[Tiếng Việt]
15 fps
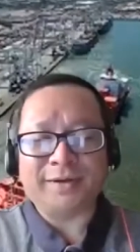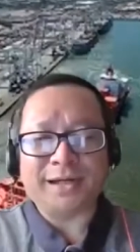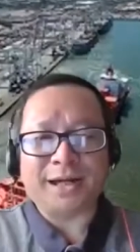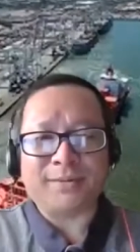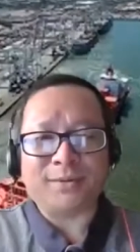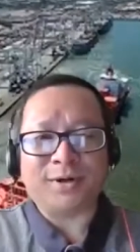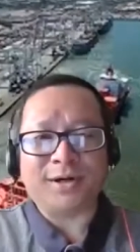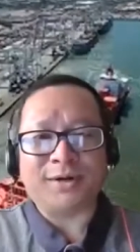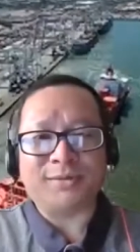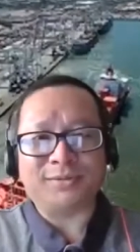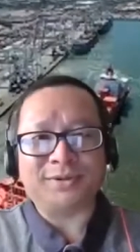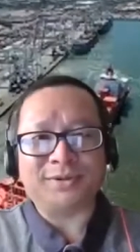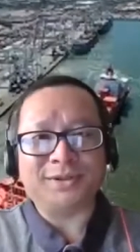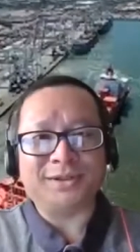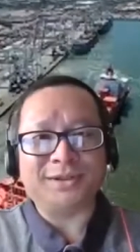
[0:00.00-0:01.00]
Nam con học
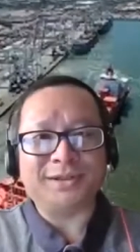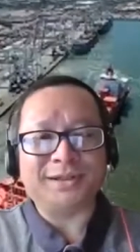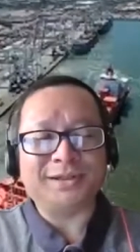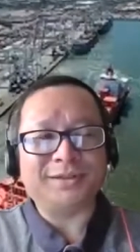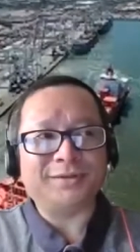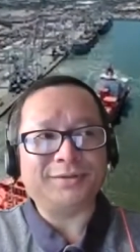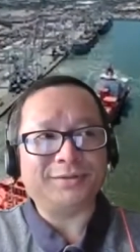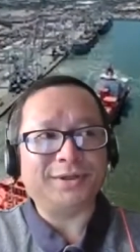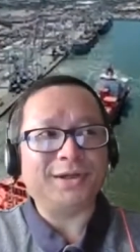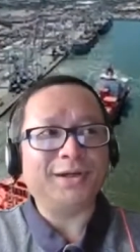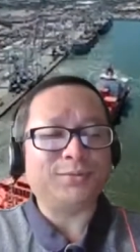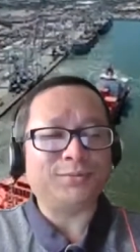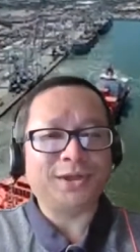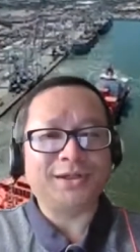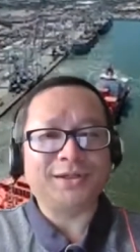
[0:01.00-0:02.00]
mà thường chỉ con nhớ
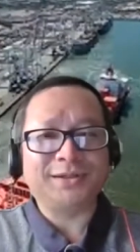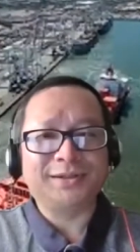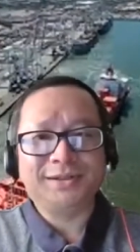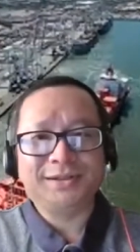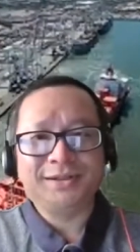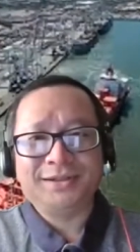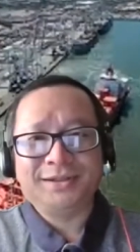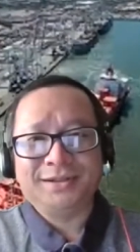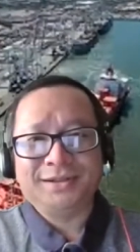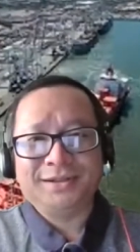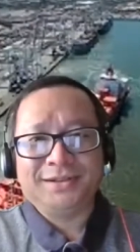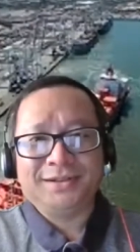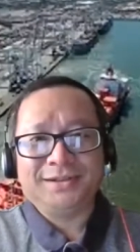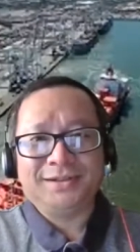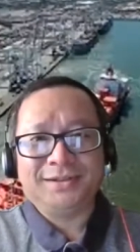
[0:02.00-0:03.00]
công thức
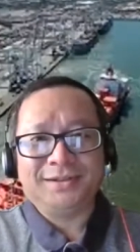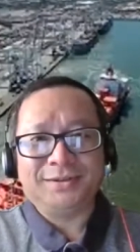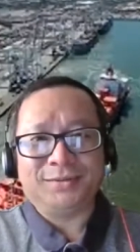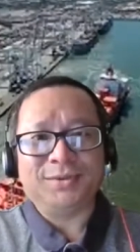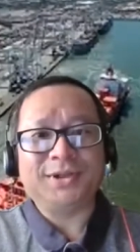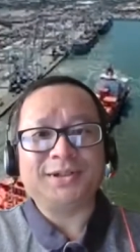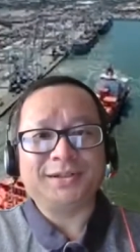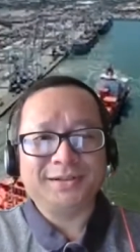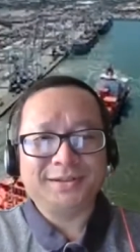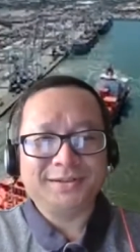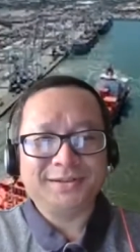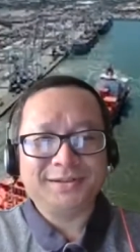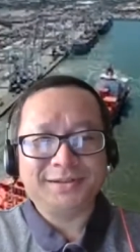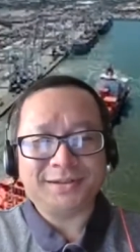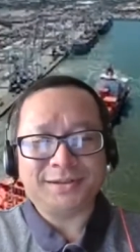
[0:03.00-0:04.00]
công thức
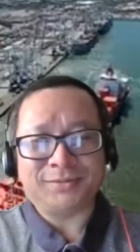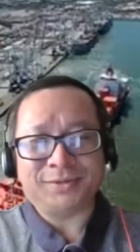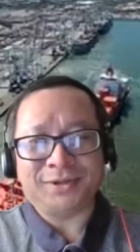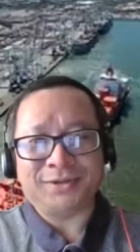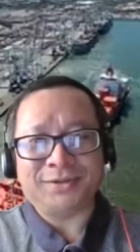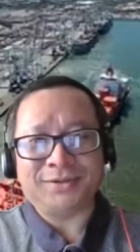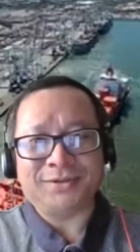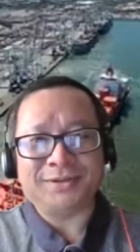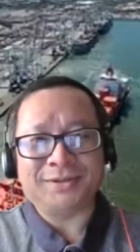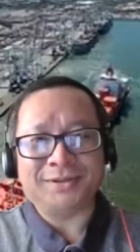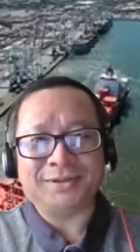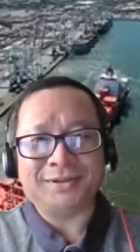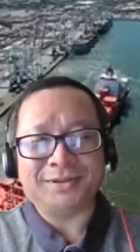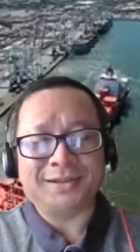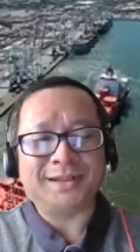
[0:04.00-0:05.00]
xong rồi con
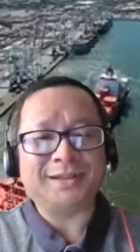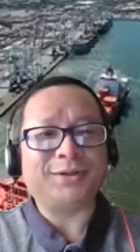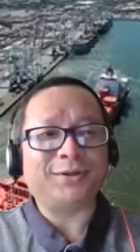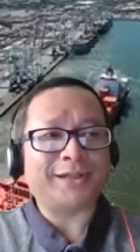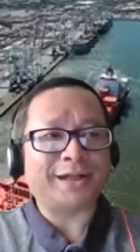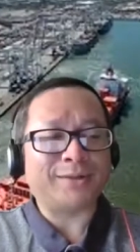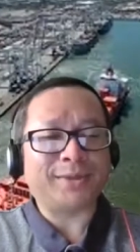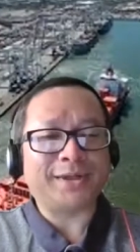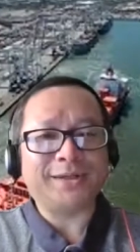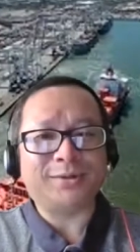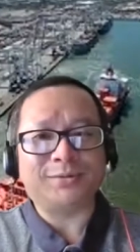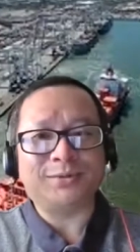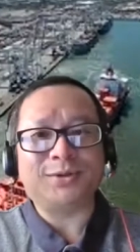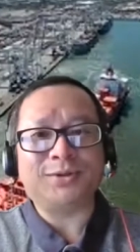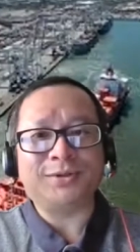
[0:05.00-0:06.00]
à, người ta cho sẵn mấy
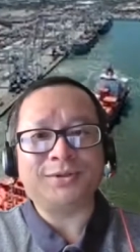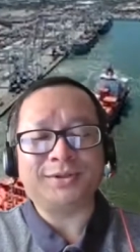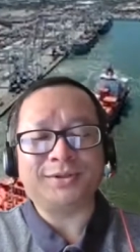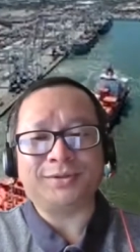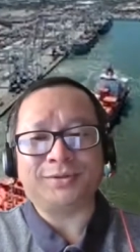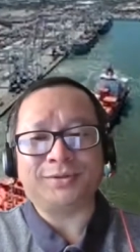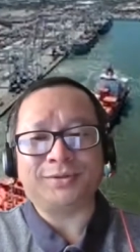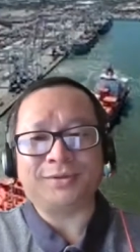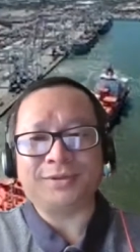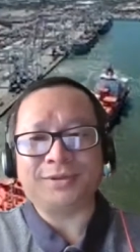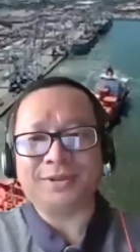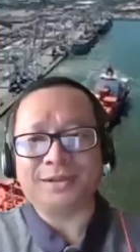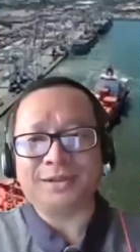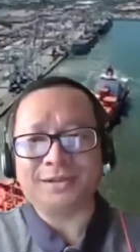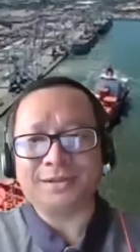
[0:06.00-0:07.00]
con số rồi con cứ
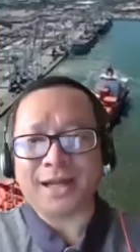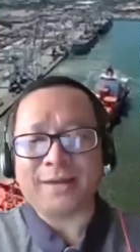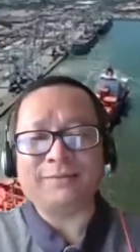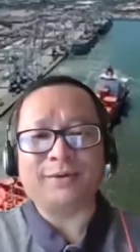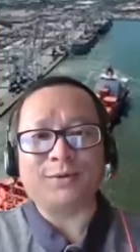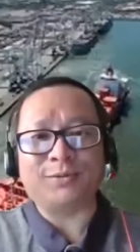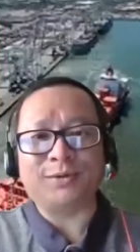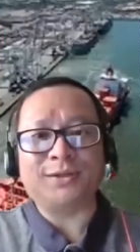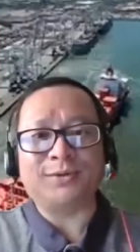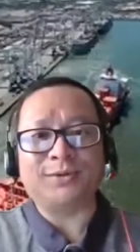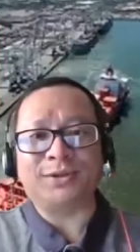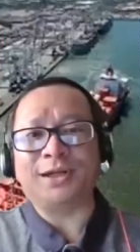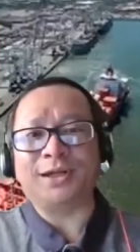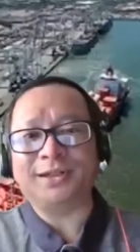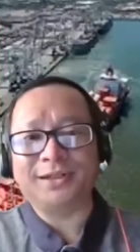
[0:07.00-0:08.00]
áp vào công thức con
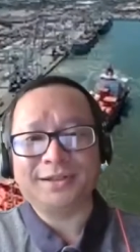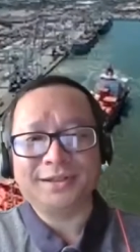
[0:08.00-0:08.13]
tính này